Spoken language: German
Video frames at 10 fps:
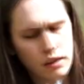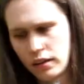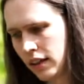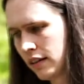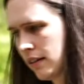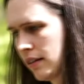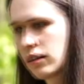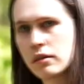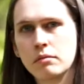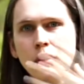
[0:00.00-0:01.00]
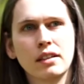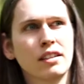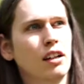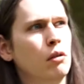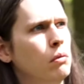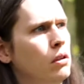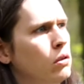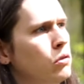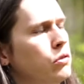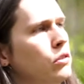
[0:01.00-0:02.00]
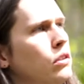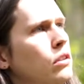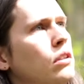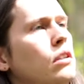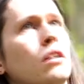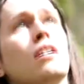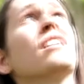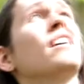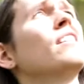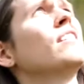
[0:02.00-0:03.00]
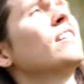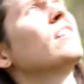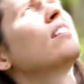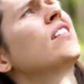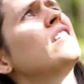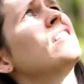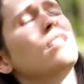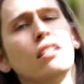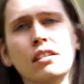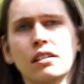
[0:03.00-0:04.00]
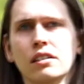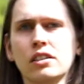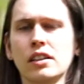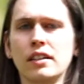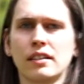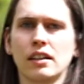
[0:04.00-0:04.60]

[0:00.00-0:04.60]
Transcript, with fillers: Das ist meine Traumluft. Das ist das scheiß